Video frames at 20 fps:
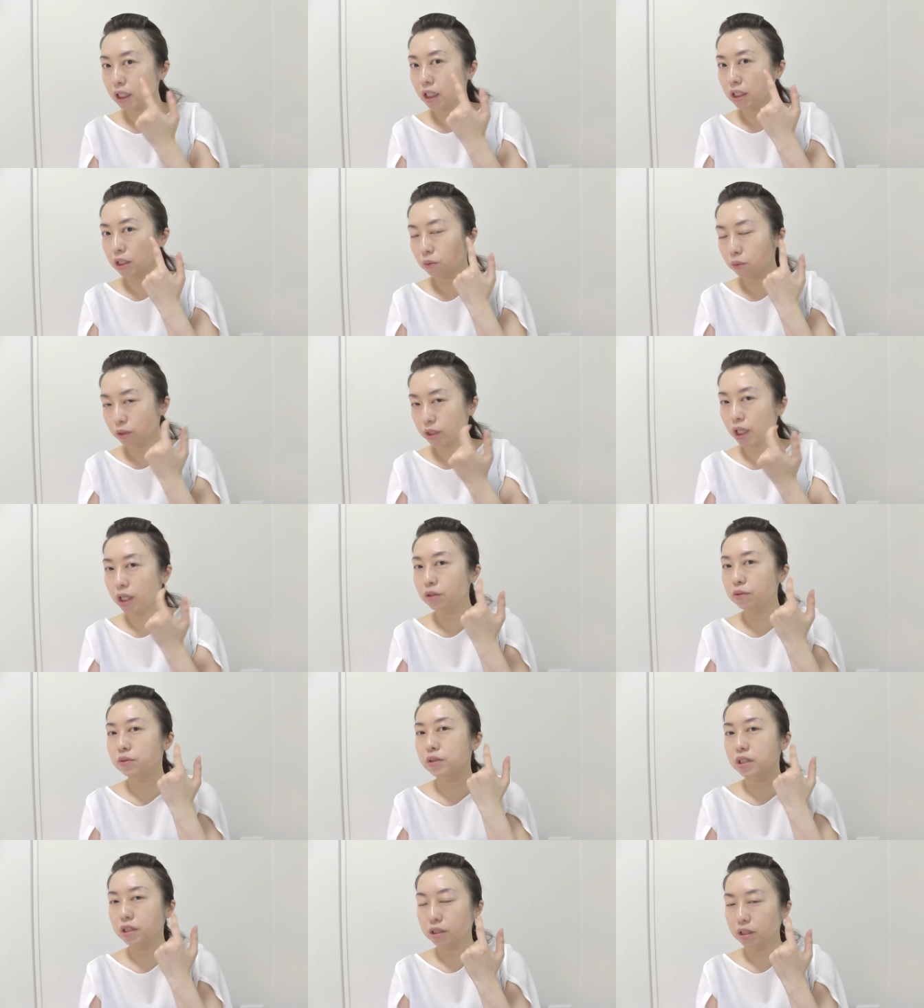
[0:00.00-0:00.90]
かり押さえ
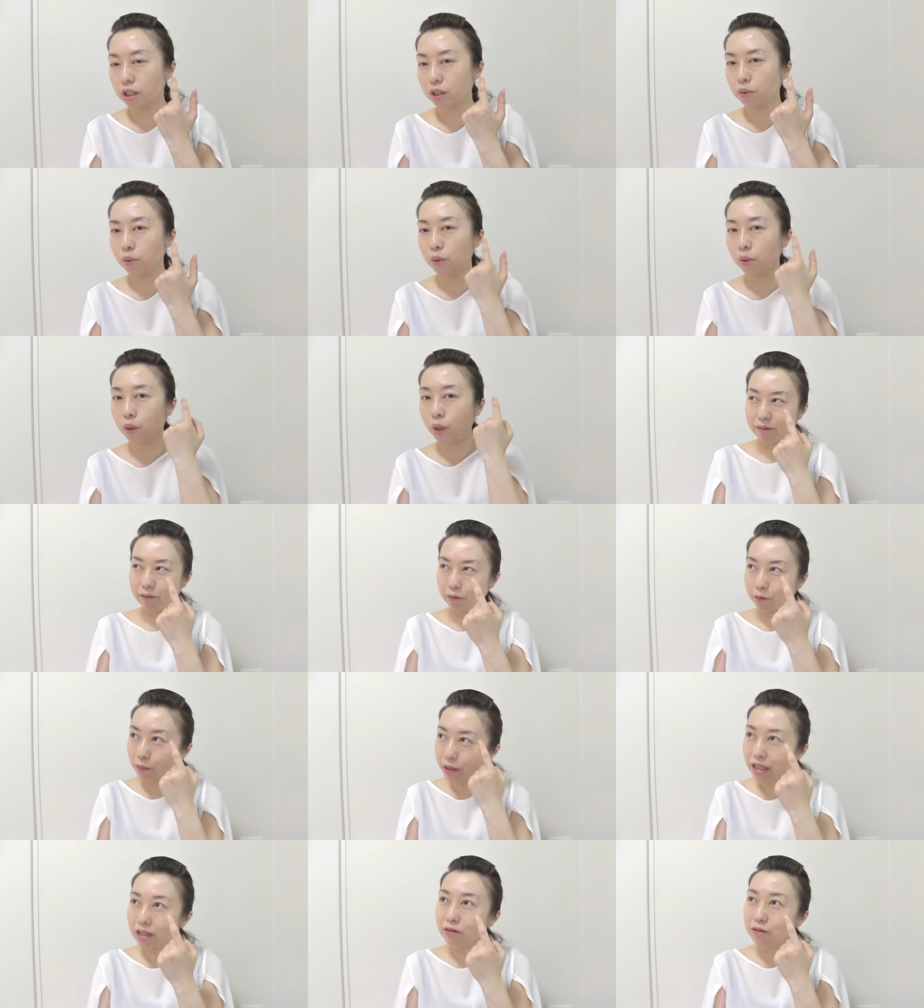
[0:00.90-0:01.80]
るんですけど
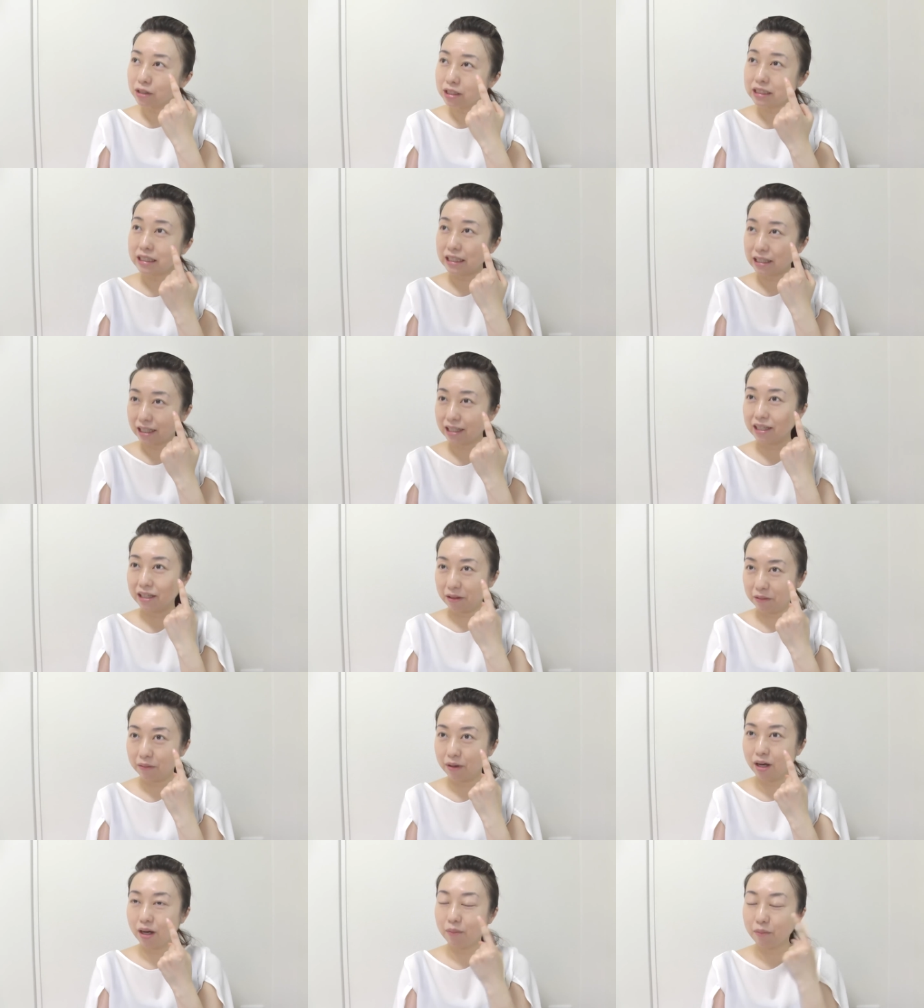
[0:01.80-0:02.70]
目の下だ
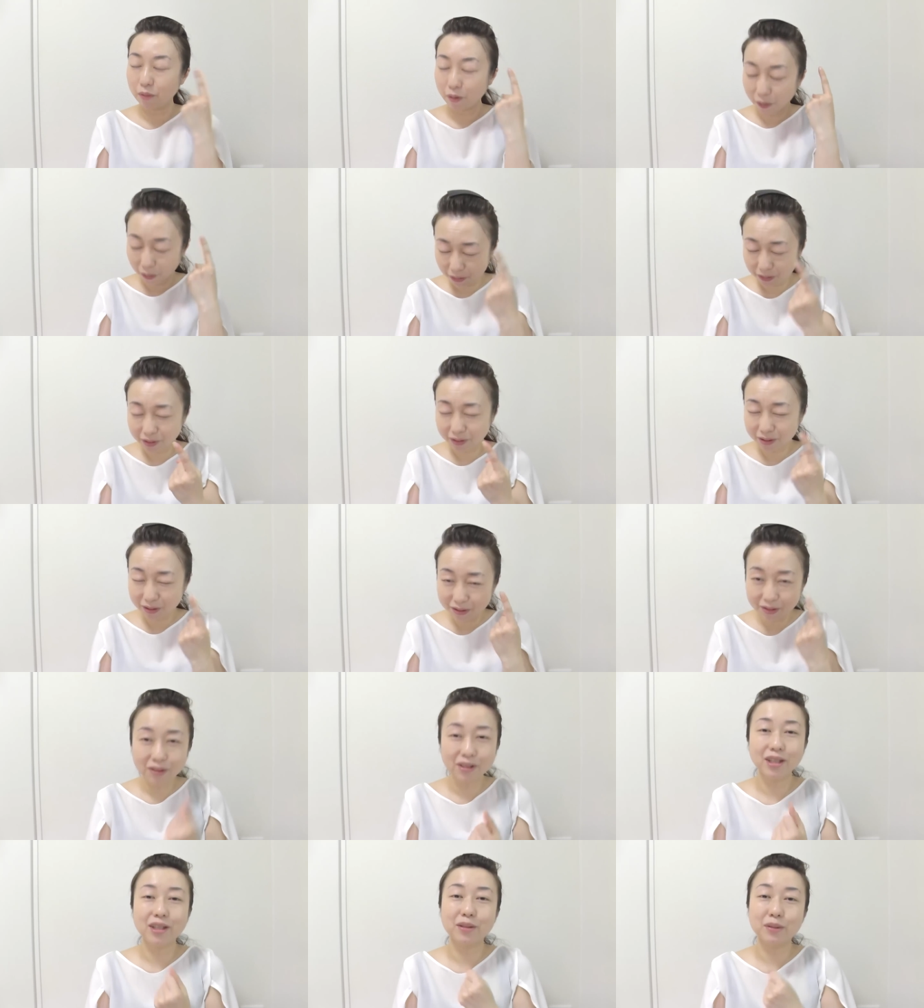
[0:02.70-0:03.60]
けはもう本
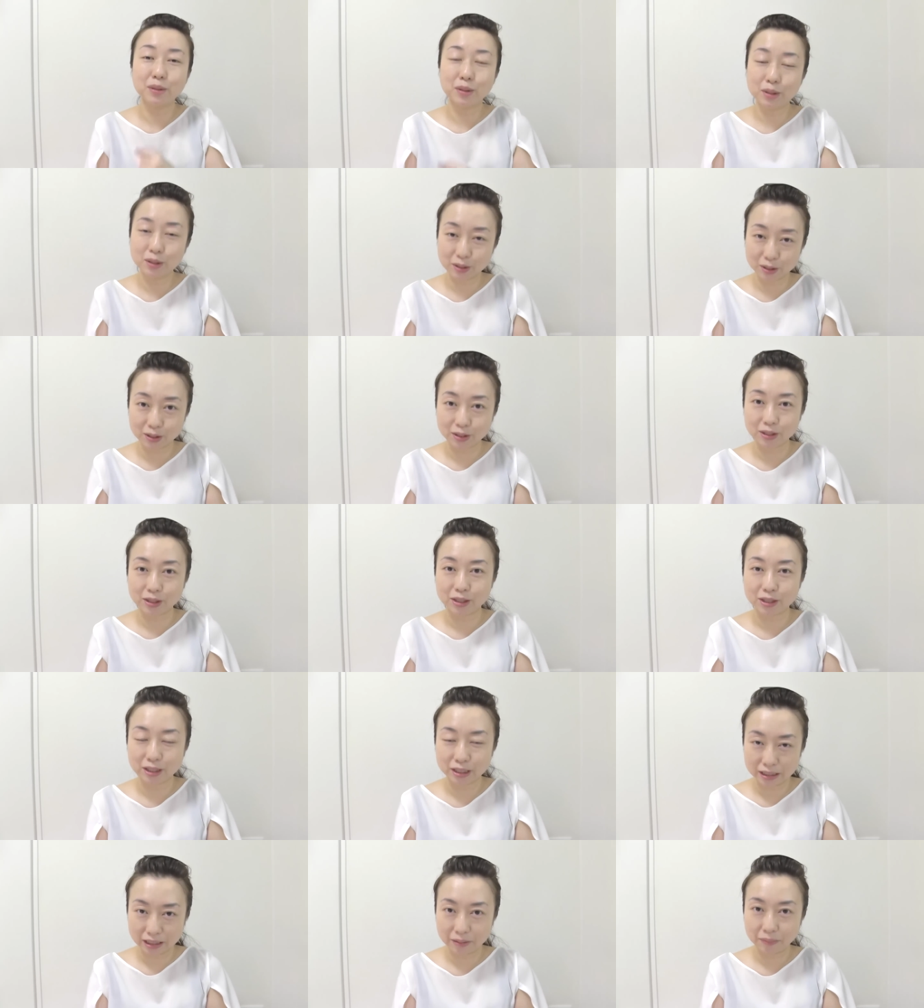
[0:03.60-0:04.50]
当に薄く
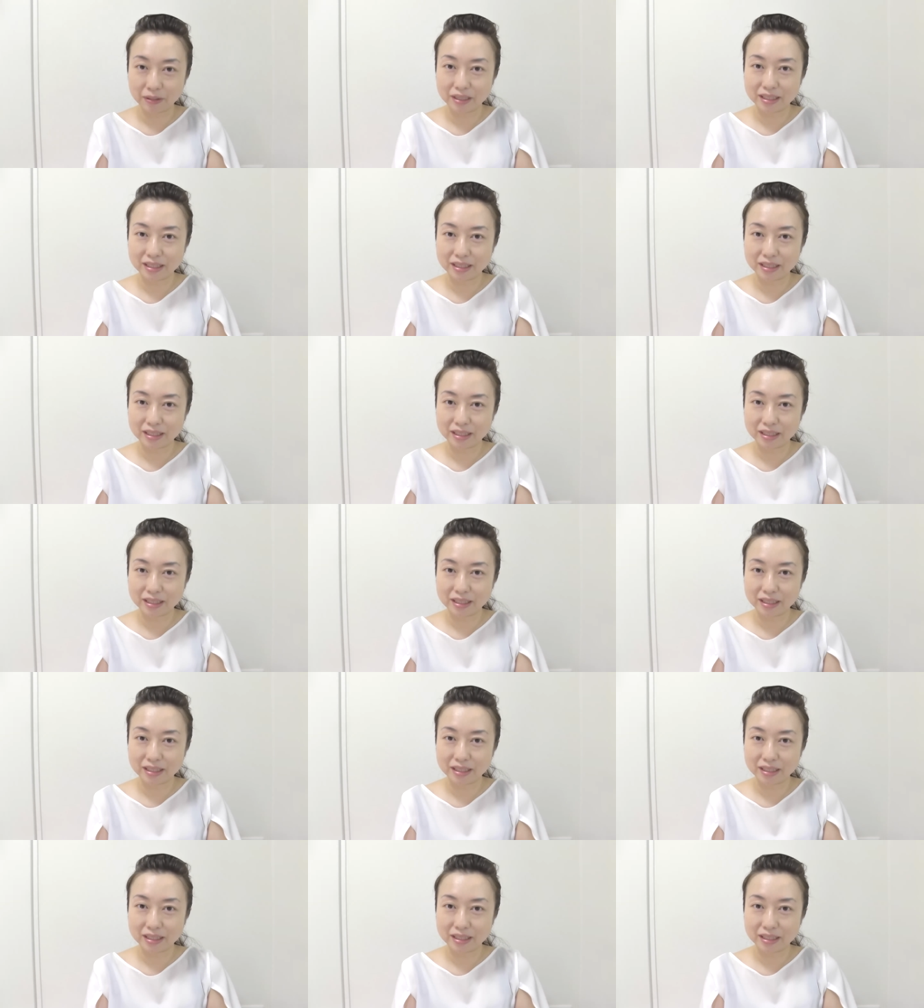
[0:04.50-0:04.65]
塗って